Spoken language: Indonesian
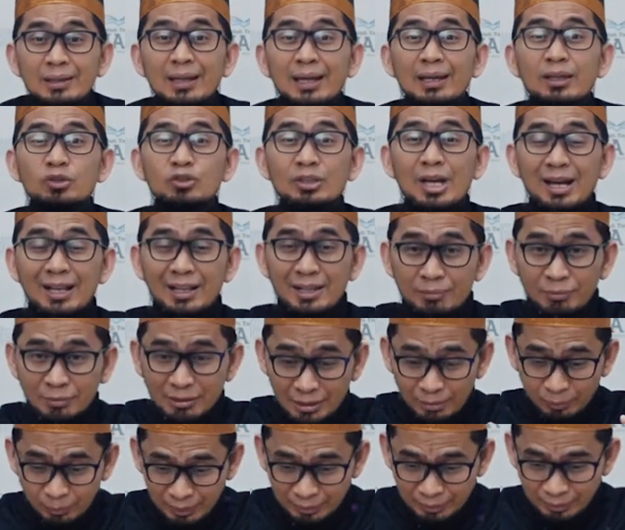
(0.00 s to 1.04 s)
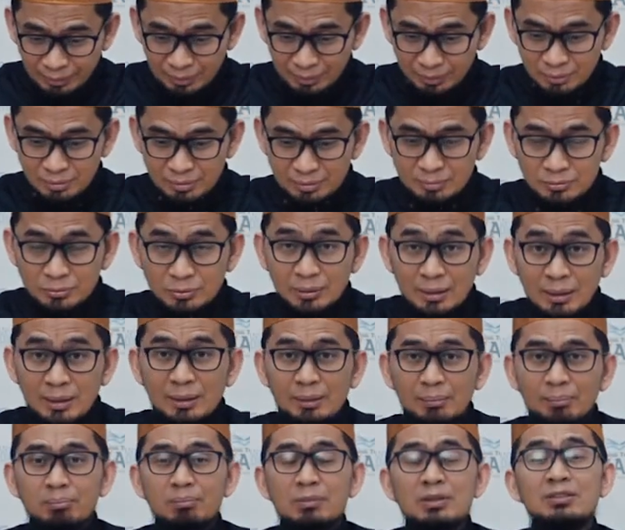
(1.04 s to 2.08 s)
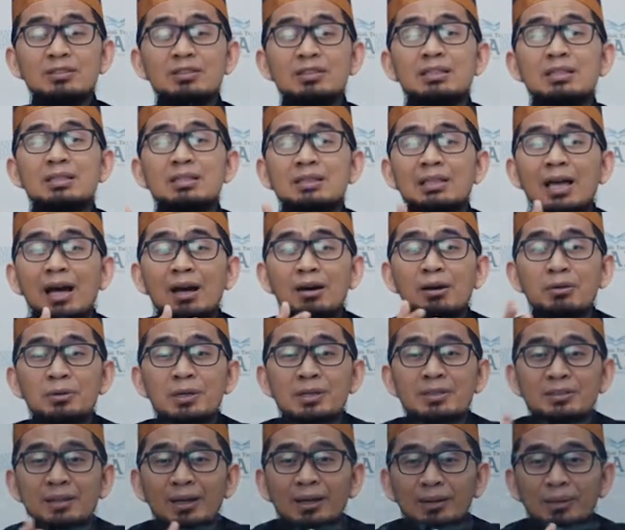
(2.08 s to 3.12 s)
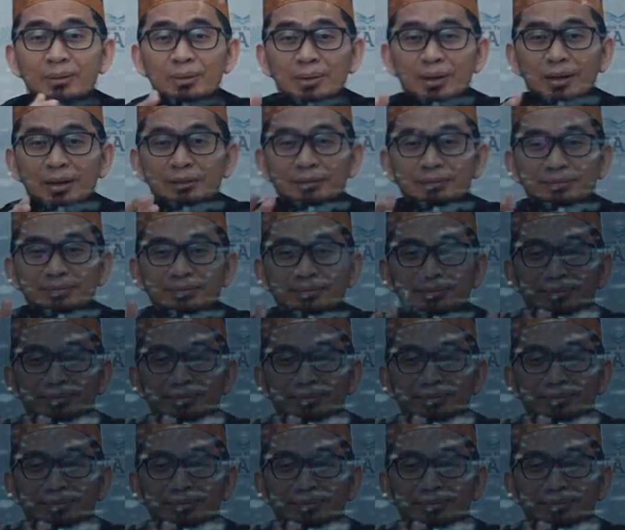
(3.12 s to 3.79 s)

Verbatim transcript: Nah, cara mendapatkan itu semua mesti tahu isi Al-Qur'an.